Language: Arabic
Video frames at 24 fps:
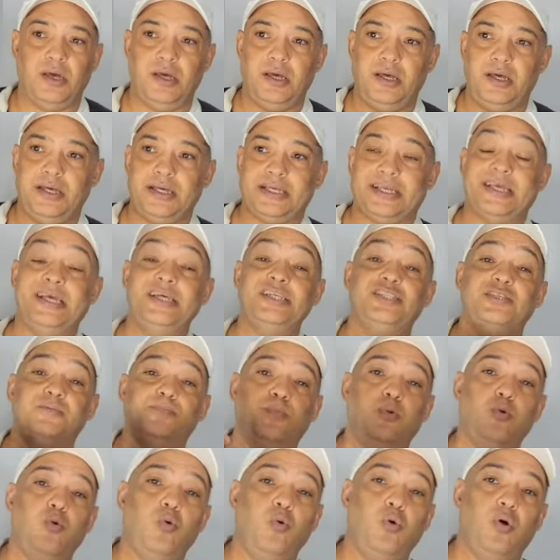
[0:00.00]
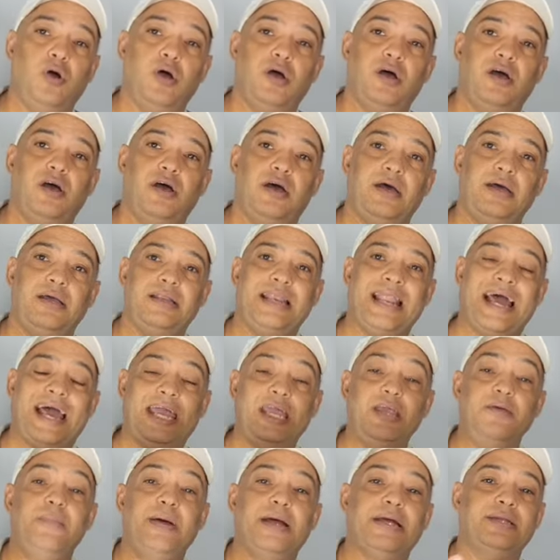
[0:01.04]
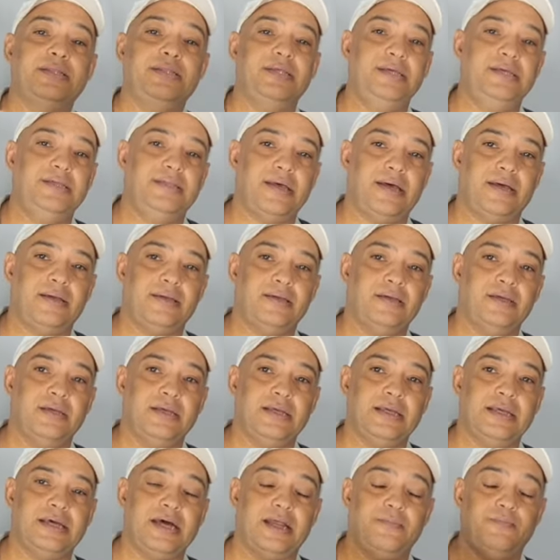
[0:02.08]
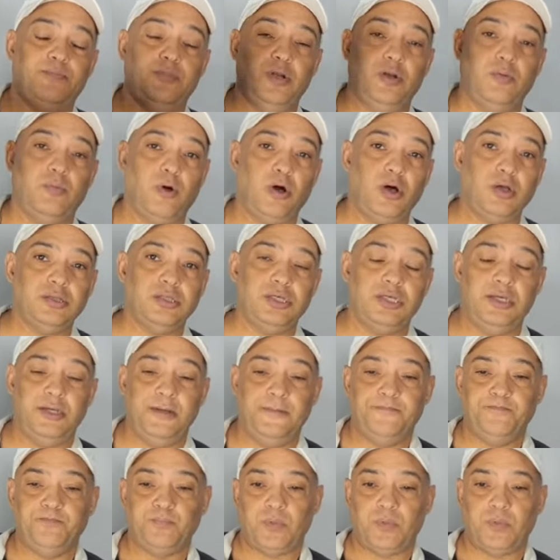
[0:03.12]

آه كسبوا آه لعيبه جديده كان بالماضي